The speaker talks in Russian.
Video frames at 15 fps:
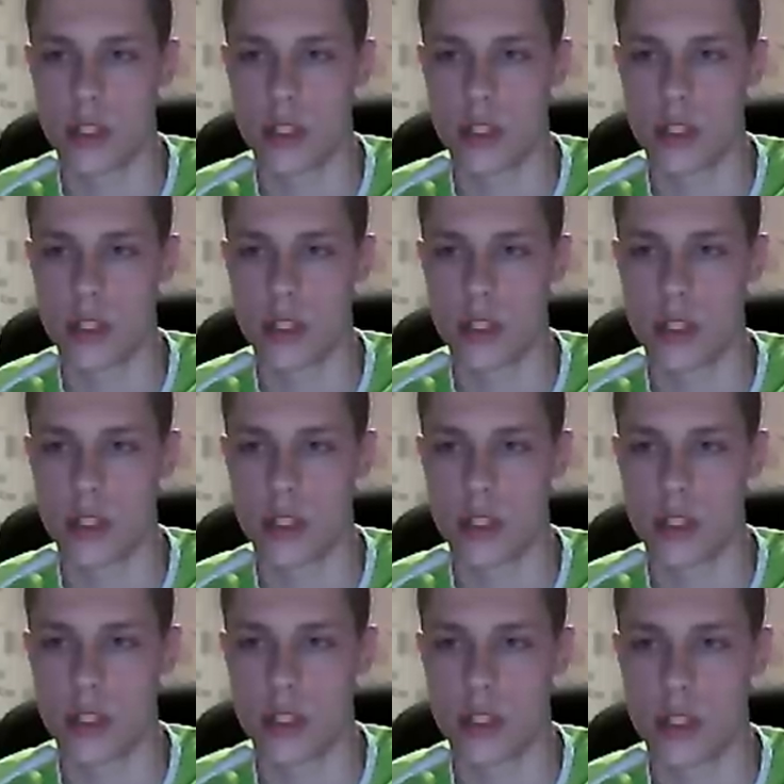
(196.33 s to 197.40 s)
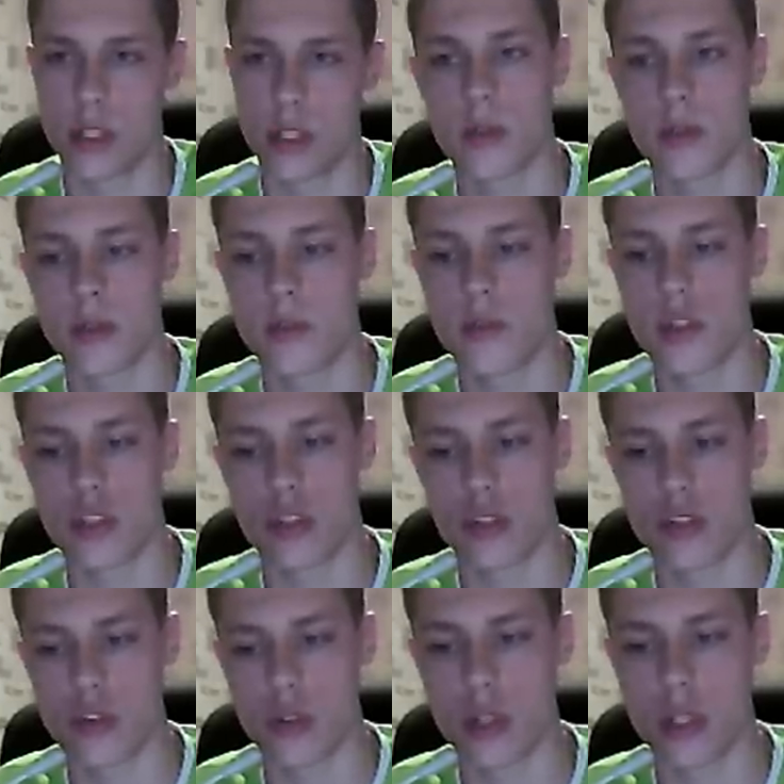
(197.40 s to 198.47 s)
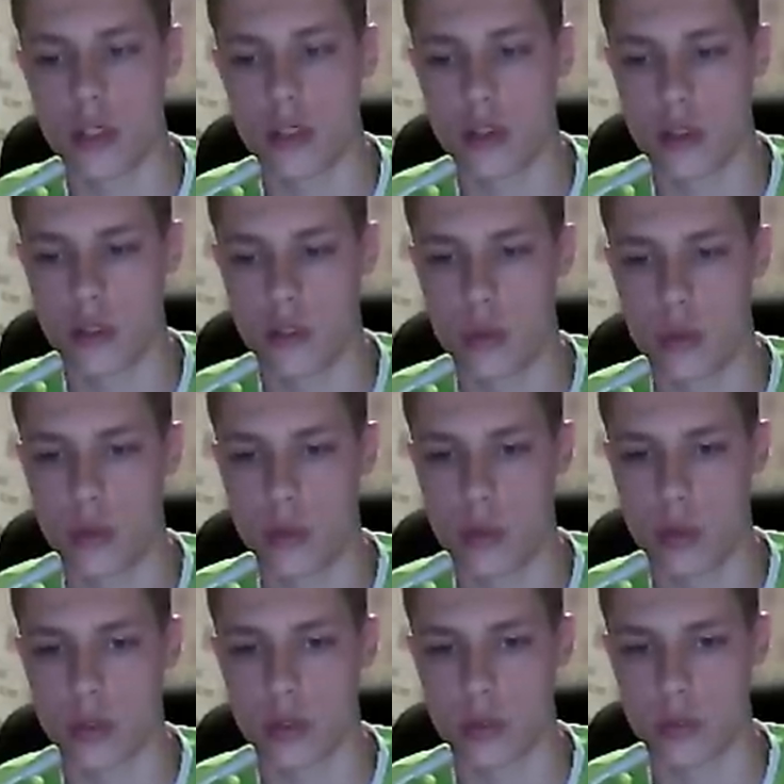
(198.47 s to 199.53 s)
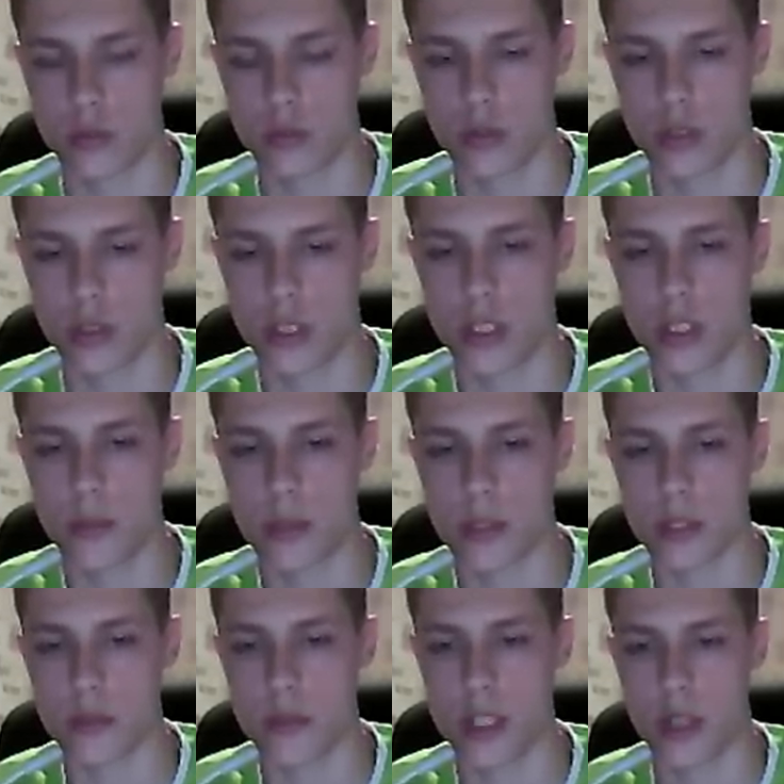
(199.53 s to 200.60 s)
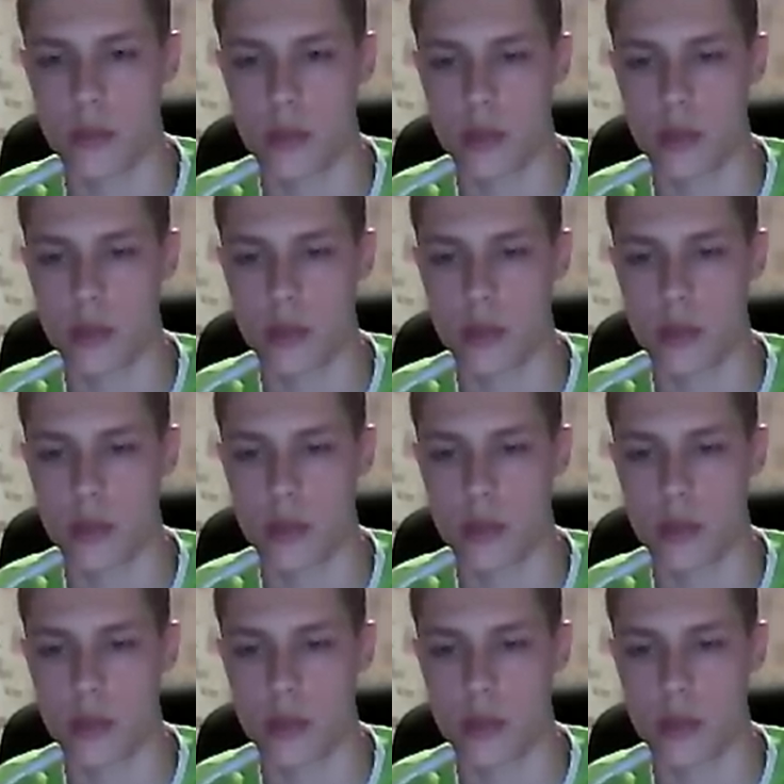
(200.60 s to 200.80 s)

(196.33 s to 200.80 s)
Э, даже не только мои подписчики, еще какие-нибудь люди просто вот зайди и посмотреть.